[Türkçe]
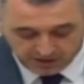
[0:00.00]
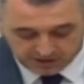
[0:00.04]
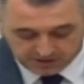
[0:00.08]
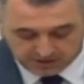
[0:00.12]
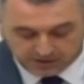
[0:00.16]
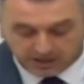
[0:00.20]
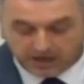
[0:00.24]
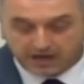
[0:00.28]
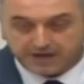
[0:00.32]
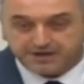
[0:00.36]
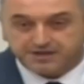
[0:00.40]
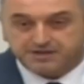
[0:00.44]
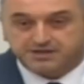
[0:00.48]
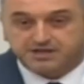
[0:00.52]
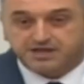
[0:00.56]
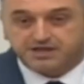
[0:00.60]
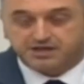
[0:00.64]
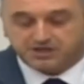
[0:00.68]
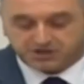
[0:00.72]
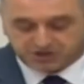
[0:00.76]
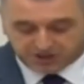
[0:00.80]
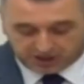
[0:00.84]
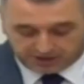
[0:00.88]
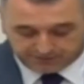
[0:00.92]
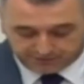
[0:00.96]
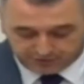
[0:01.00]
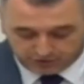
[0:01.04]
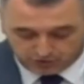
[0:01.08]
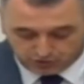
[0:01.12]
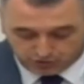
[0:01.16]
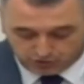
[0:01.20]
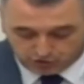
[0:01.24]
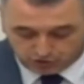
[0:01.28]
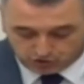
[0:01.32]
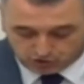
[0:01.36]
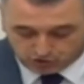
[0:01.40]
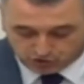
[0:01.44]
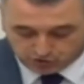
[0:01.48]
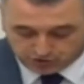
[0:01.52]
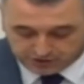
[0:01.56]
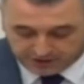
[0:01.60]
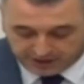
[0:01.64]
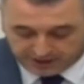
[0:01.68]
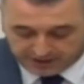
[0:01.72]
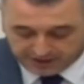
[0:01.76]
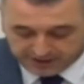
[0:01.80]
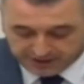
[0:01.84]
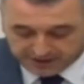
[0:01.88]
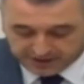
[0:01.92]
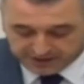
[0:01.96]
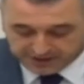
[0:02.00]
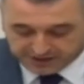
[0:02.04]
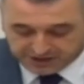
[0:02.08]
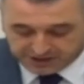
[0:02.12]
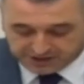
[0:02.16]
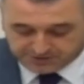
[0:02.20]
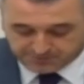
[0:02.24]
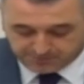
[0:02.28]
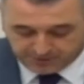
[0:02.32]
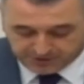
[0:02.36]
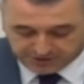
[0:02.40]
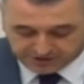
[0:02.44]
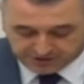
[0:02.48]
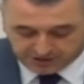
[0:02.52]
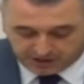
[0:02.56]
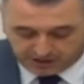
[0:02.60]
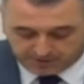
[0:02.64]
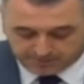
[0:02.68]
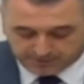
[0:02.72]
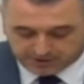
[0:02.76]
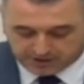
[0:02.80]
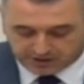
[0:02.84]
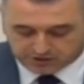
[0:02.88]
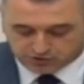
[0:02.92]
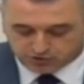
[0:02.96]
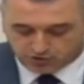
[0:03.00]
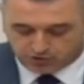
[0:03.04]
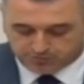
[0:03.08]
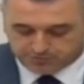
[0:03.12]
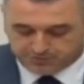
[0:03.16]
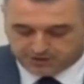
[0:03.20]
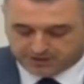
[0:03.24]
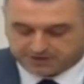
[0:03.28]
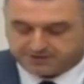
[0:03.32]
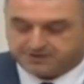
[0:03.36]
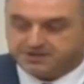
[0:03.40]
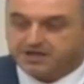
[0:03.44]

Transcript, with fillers: Tarihteki şanlı yürüyüşünde hiçbir sabıkası olmayan